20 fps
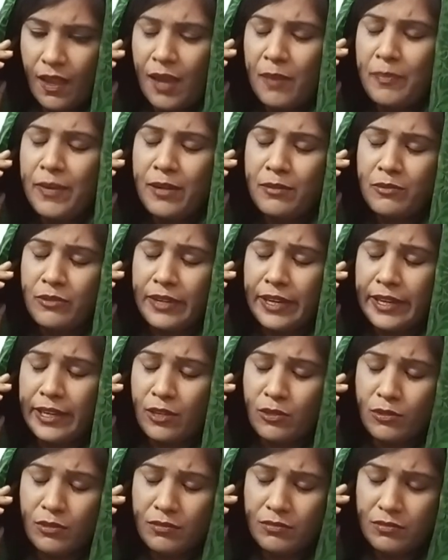হ্যাঁ পারবো না
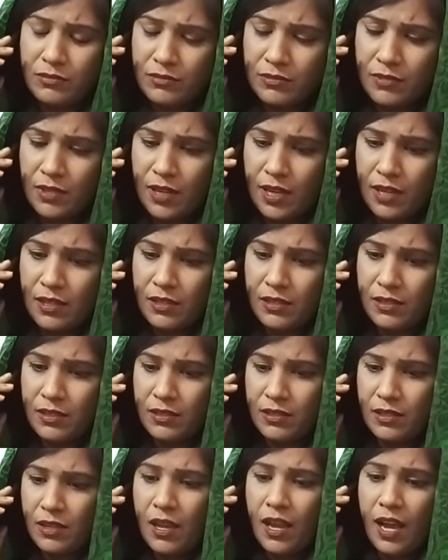কেন জীবনেও
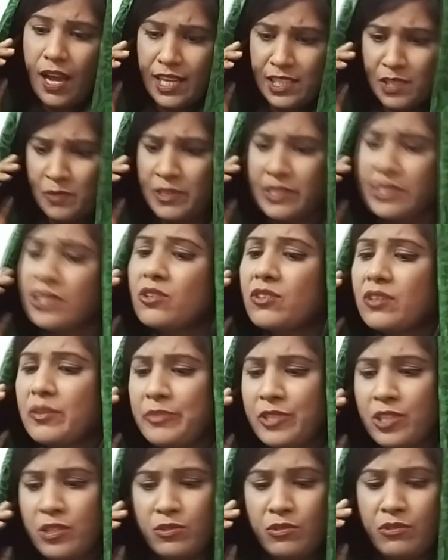না হাজবেন্ডের ওটা
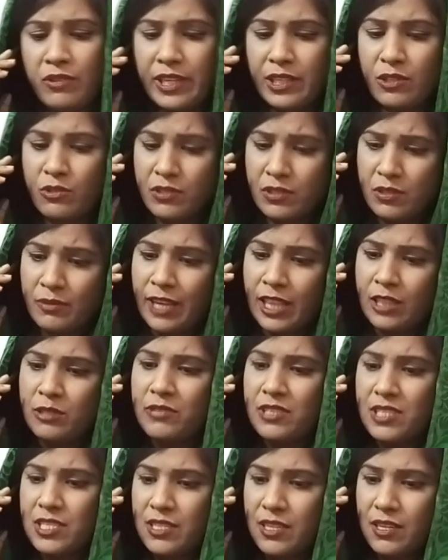বিরক্ত না কি ওটা তো
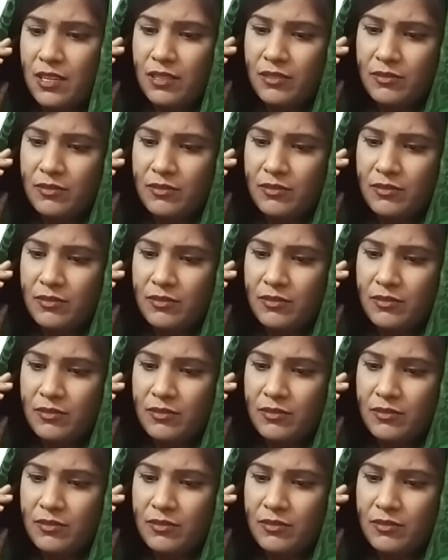ভালোবাসা